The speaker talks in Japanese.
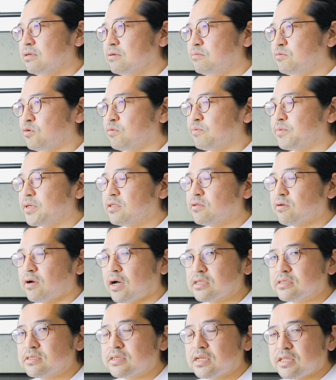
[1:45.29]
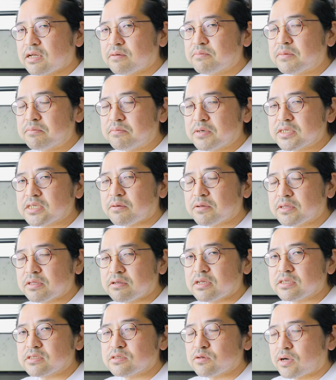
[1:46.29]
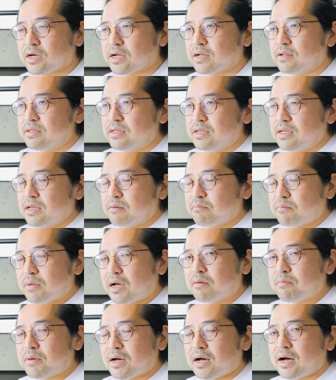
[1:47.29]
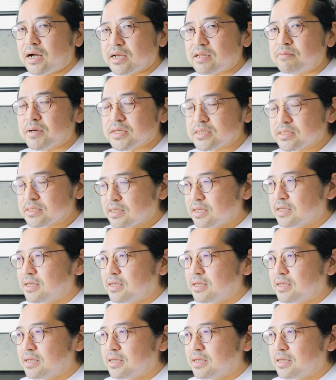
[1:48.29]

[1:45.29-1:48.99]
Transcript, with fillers: もうピンと外れたまんま喋ってるやつとかまあまああります